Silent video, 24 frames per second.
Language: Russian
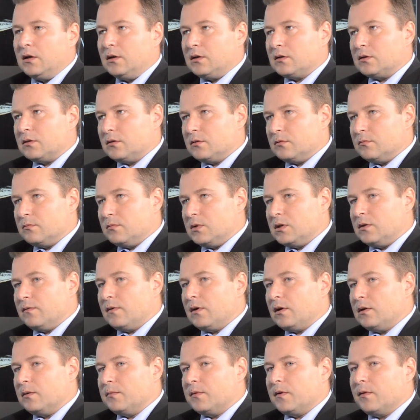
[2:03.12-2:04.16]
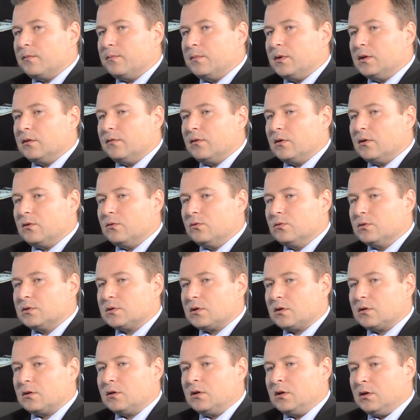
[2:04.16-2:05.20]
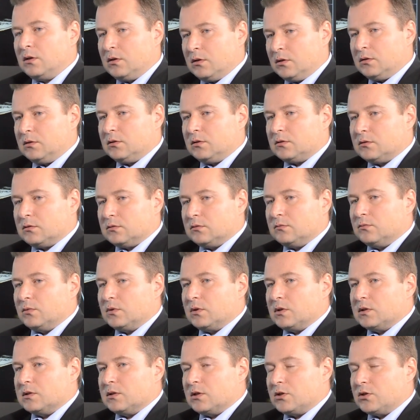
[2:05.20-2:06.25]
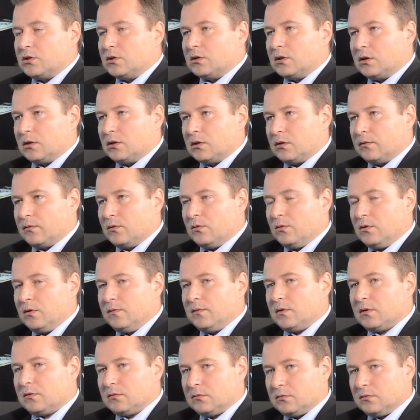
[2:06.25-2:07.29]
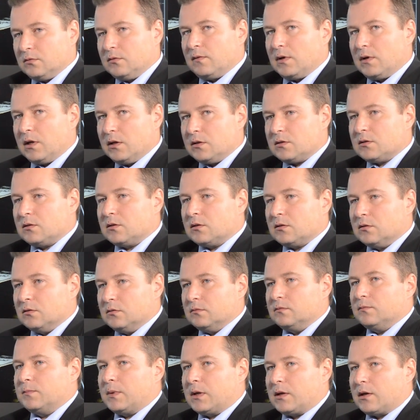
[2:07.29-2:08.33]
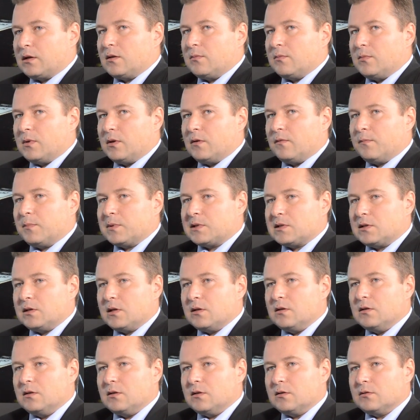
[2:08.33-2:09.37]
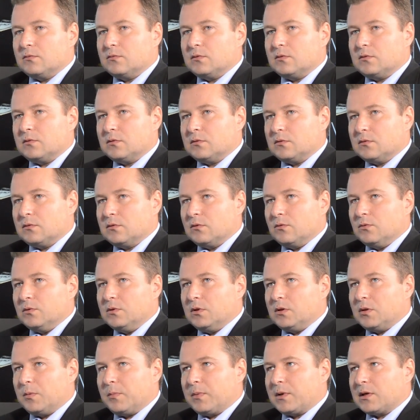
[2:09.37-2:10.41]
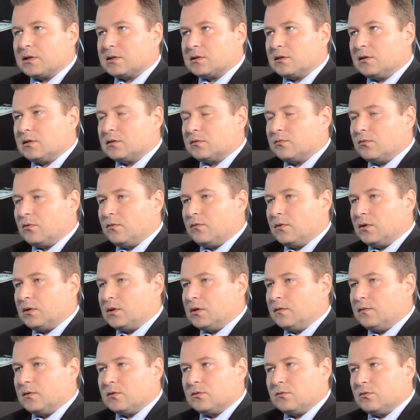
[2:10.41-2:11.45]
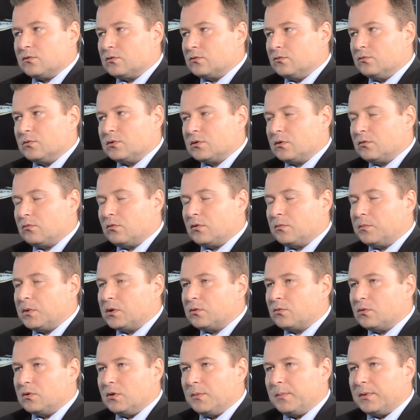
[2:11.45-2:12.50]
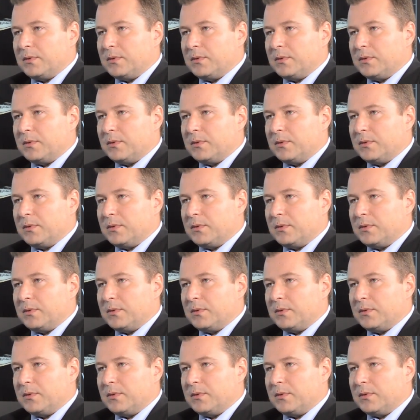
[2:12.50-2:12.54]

а, минимального обменного курса вот, и защита этого уровня является, ну, ну, по крайней мере, в последние вот, годы это показало свою эффективность, то есть курс эту отметку не